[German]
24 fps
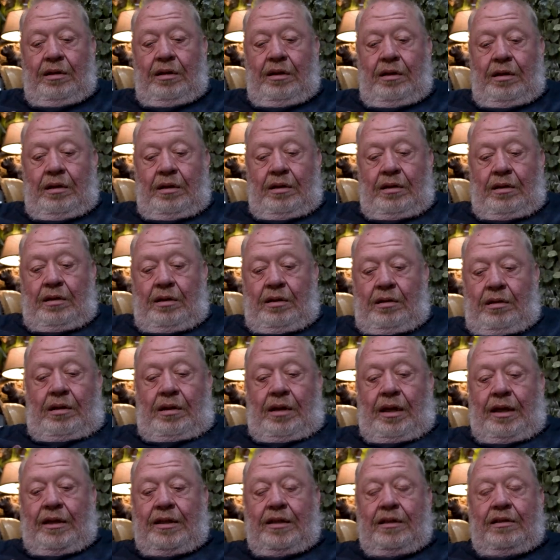Tut das weh?
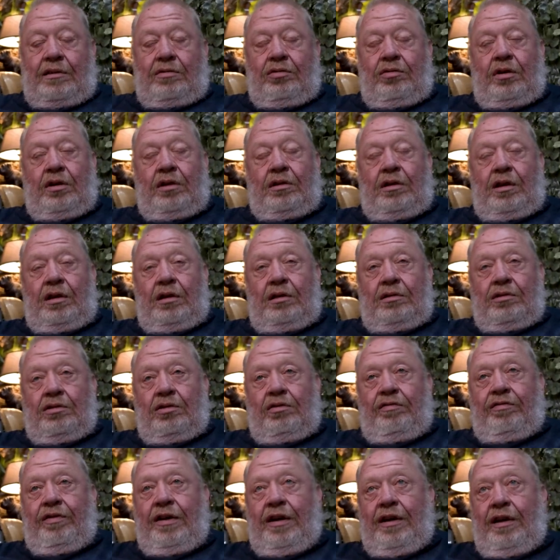Jetzt tut es
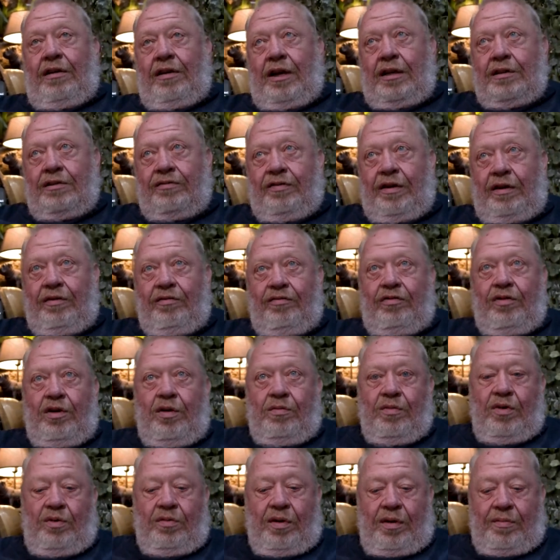so weh, als wenn ein
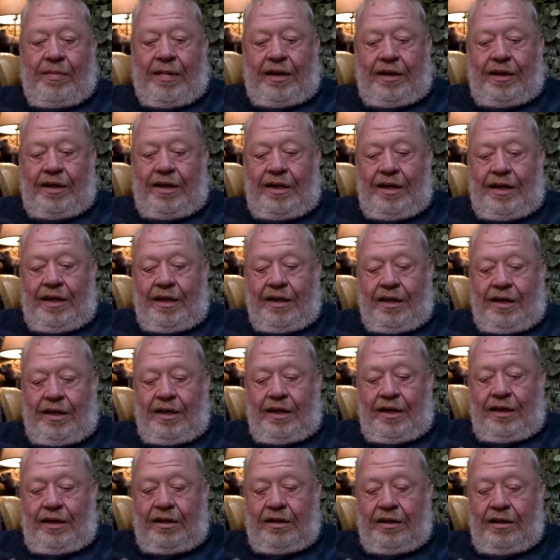Wurm über mein Knie
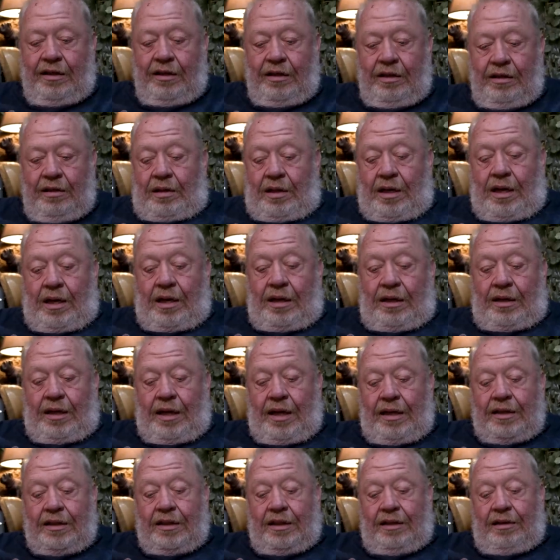kriecht. Okay. Der,
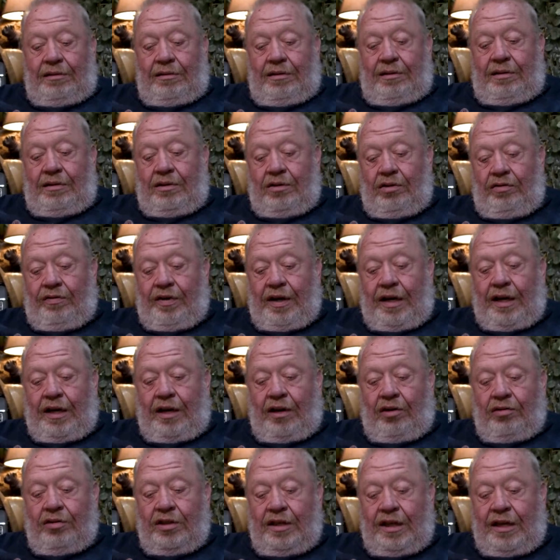der ist, so wie das
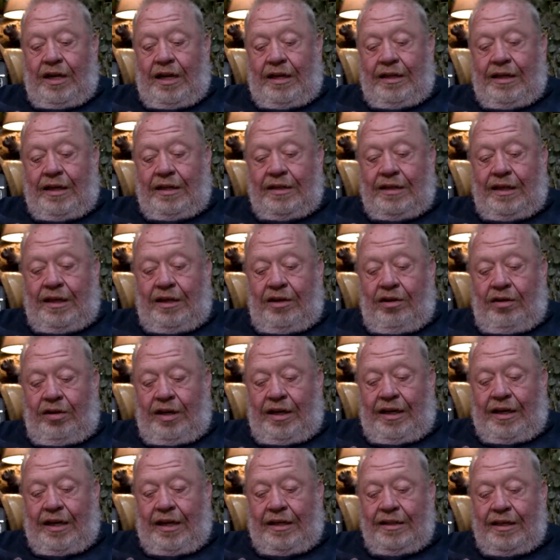aussieht, hat er sich noch
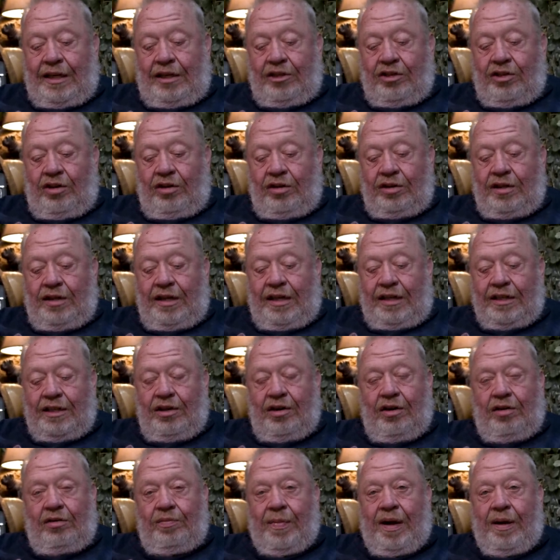nicht ganz entschlossen. Er ist
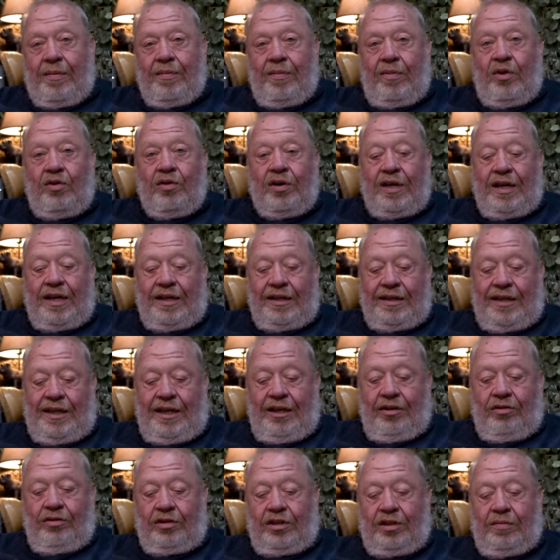noch beim
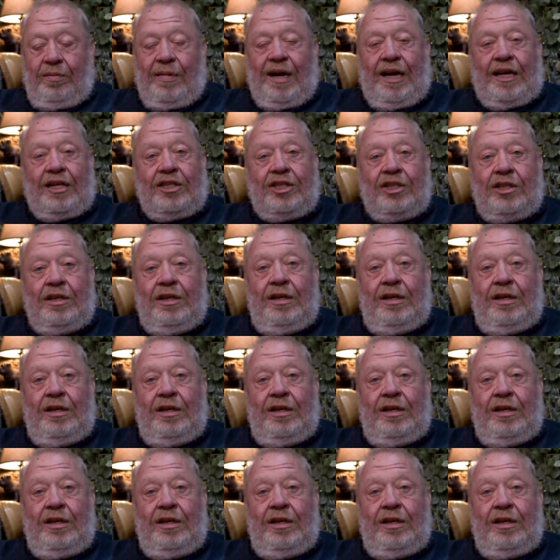Orientierungsmarsch.